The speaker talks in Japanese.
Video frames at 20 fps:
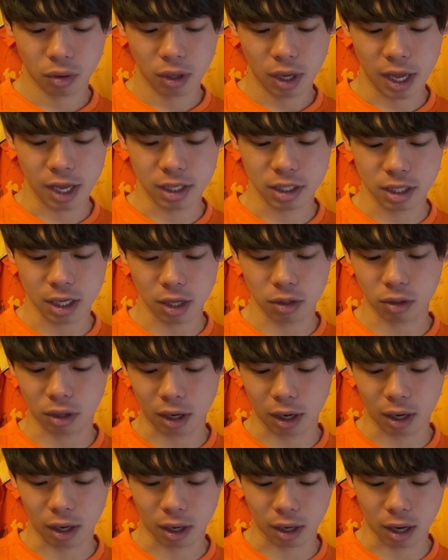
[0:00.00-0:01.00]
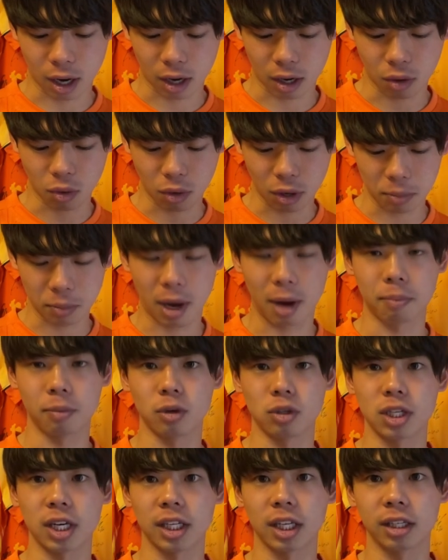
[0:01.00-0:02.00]
編成とかが今回も発
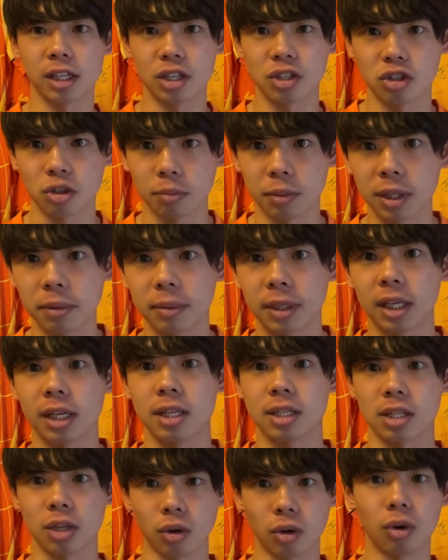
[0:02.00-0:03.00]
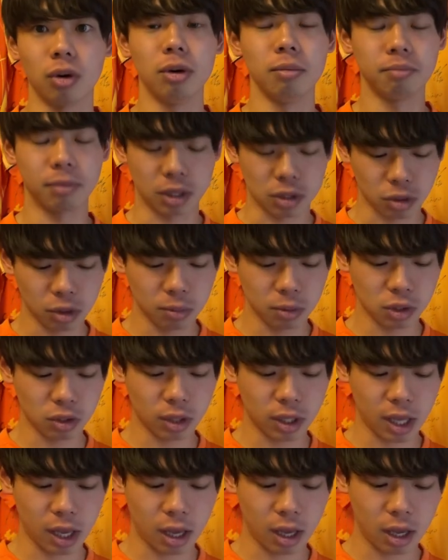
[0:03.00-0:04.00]
表されたんで、ちょっと見てみたんですけど、まあ、それもそ
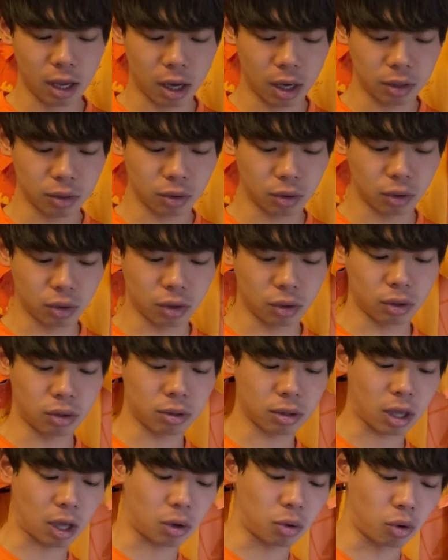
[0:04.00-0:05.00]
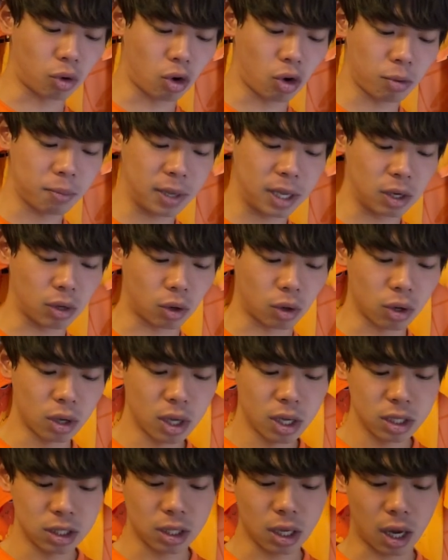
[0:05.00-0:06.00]
れで、結構 OB の、
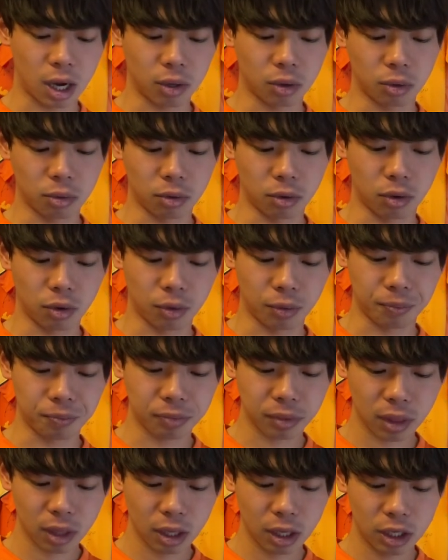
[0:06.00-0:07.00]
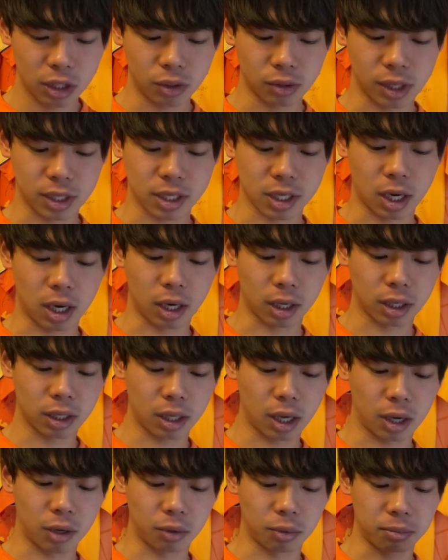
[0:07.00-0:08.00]
人たちが、
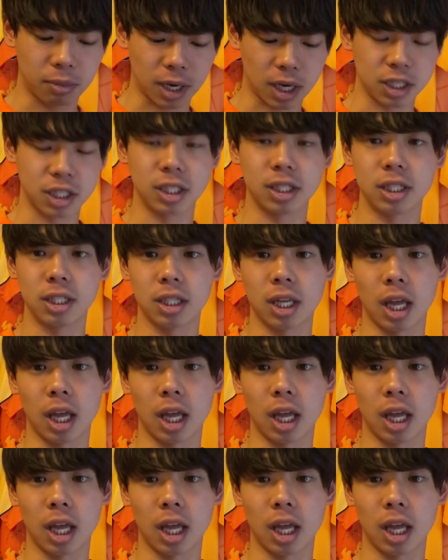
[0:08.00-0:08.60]
任し